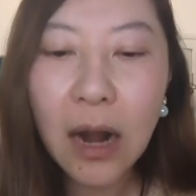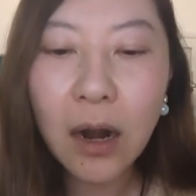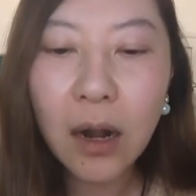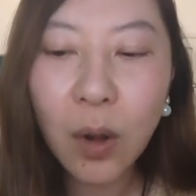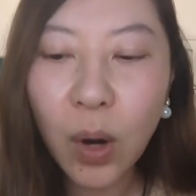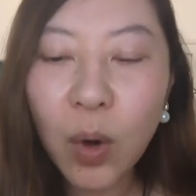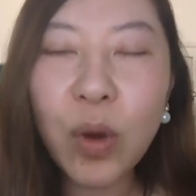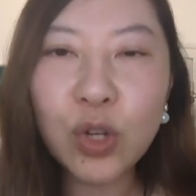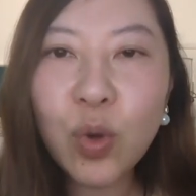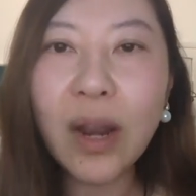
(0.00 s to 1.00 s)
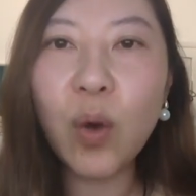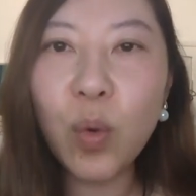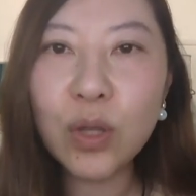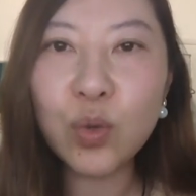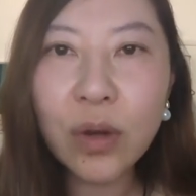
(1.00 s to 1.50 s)
而呃，而我说了，
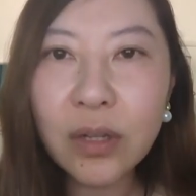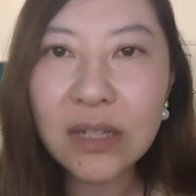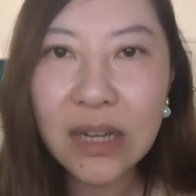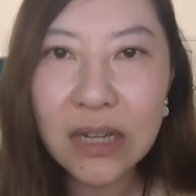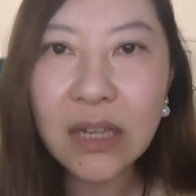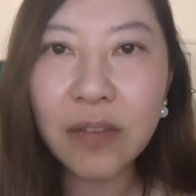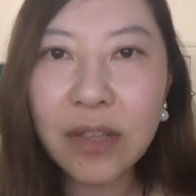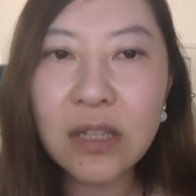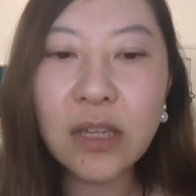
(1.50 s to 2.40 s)
我所有的这一切分